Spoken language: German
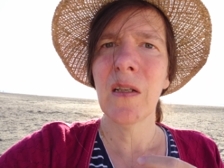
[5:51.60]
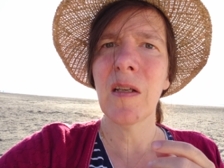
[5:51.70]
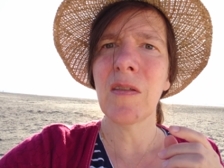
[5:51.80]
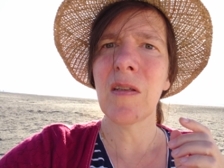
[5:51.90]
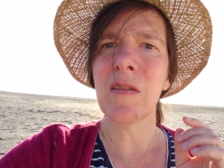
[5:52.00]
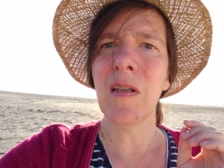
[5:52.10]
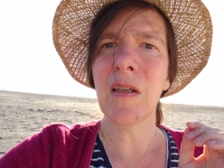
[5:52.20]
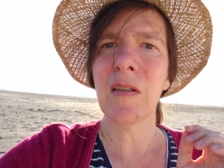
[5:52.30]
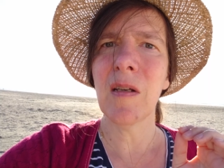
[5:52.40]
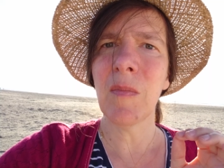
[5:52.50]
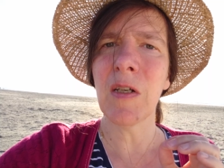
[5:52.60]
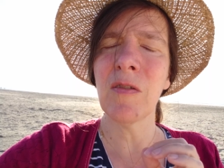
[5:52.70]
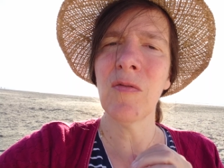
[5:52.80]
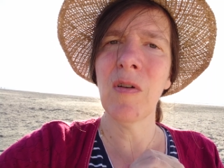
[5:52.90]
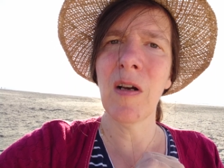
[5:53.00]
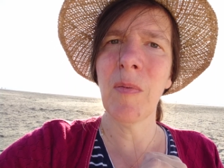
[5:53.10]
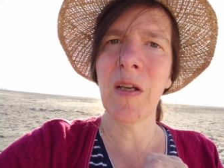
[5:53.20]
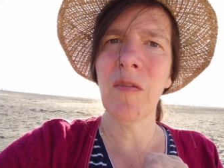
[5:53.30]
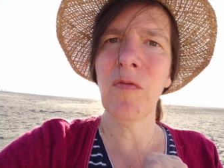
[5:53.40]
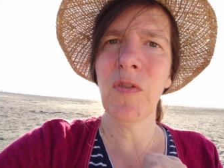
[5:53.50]
Das ist nicht immer so,
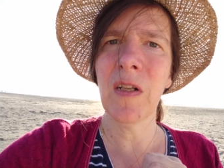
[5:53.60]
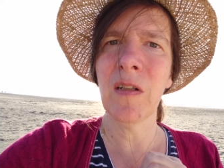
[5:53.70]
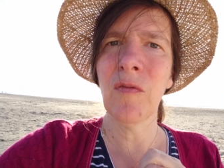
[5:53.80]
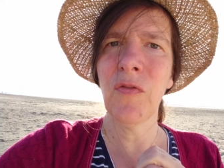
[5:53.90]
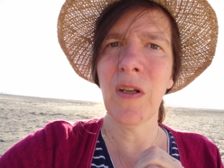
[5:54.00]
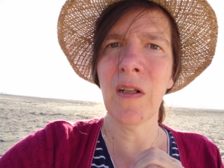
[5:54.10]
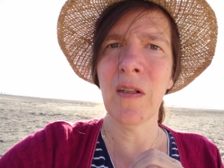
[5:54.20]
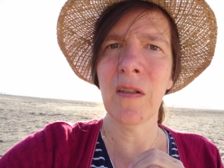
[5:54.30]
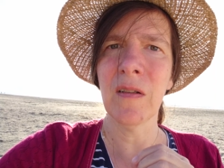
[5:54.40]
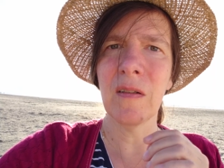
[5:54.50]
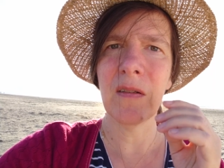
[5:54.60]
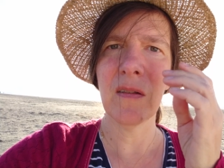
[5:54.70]
aber in vielen Fällen.